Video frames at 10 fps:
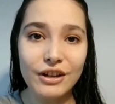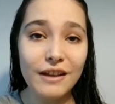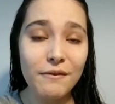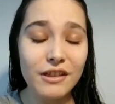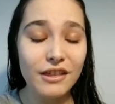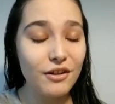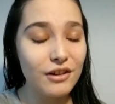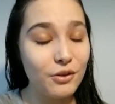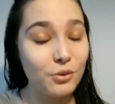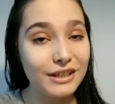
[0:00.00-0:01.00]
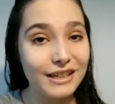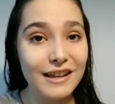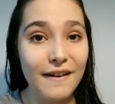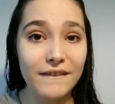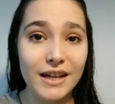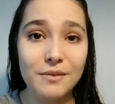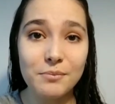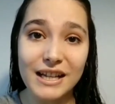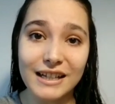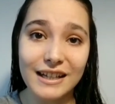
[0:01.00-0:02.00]
qué videos les gustaría ver en
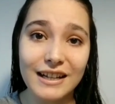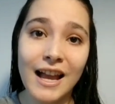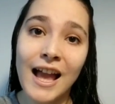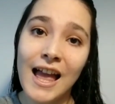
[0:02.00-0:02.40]
mi canal,